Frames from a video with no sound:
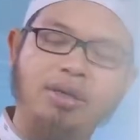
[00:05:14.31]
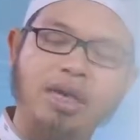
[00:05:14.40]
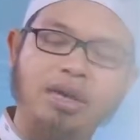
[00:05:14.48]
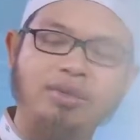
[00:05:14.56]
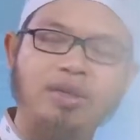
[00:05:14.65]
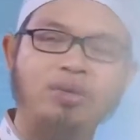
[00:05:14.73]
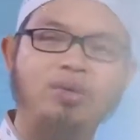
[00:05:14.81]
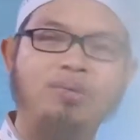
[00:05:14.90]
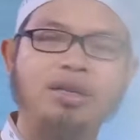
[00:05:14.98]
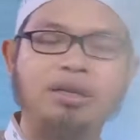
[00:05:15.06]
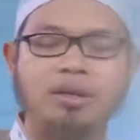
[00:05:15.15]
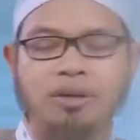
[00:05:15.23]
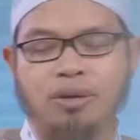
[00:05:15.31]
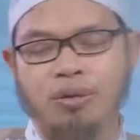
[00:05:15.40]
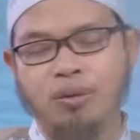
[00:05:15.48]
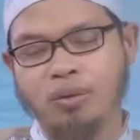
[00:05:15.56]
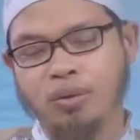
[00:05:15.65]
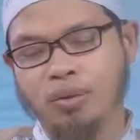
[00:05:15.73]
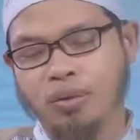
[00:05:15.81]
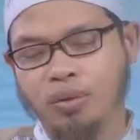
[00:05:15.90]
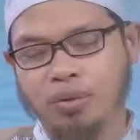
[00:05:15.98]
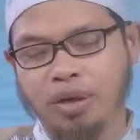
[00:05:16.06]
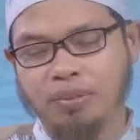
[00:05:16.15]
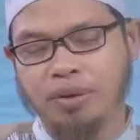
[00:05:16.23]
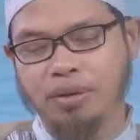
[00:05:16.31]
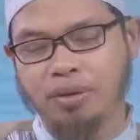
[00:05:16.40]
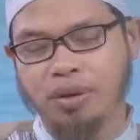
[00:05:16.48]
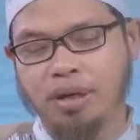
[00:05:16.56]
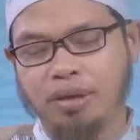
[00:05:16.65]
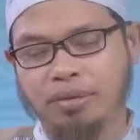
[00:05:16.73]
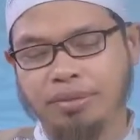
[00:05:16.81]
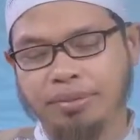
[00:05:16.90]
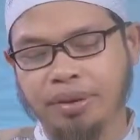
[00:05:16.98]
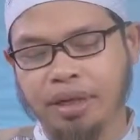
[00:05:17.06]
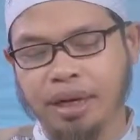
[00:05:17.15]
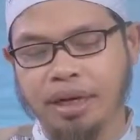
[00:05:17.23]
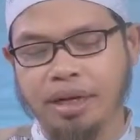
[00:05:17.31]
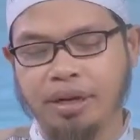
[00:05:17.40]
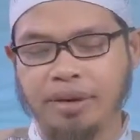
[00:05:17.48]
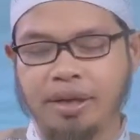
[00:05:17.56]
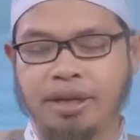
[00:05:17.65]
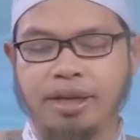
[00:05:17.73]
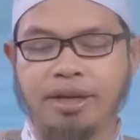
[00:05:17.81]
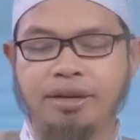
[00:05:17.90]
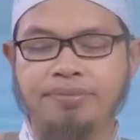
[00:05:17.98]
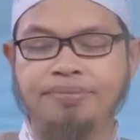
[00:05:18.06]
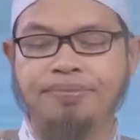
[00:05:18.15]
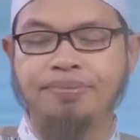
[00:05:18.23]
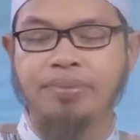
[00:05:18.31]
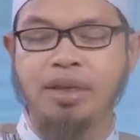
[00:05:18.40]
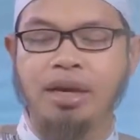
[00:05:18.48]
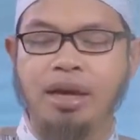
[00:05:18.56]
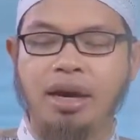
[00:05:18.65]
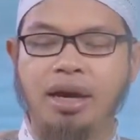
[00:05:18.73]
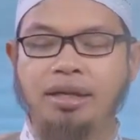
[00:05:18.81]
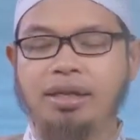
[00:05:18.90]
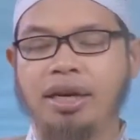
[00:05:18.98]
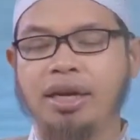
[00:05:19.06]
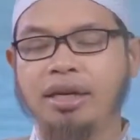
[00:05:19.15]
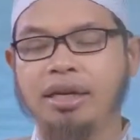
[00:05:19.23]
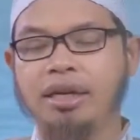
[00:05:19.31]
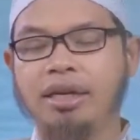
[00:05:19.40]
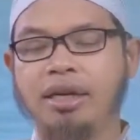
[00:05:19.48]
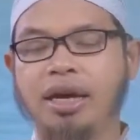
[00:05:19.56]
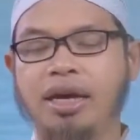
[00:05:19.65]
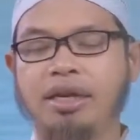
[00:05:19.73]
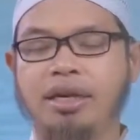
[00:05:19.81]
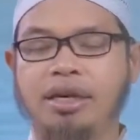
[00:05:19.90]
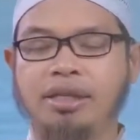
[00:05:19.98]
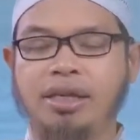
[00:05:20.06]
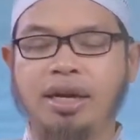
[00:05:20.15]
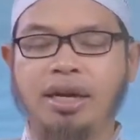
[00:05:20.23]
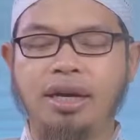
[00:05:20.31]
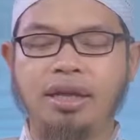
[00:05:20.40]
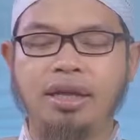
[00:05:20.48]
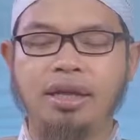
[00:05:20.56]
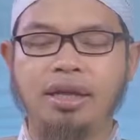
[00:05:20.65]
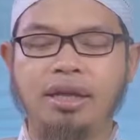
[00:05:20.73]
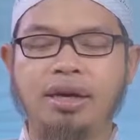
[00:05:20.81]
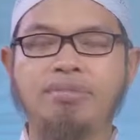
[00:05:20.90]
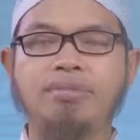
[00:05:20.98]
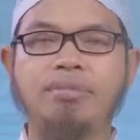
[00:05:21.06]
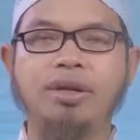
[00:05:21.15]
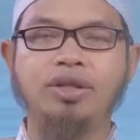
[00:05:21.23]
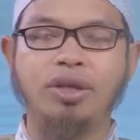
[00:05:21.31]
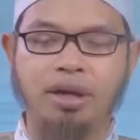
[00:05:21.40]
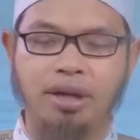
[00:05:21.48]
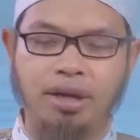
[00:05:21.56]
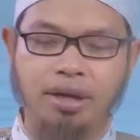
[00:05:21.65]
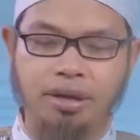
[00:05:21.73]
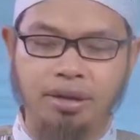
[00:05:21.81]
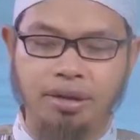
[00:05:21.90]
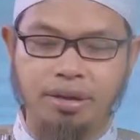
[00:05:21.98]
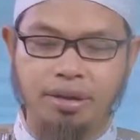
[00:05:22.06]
dalam cakupan ucapan seorang penyair yang mengatakan Atani anna sahlan dhamma jahla.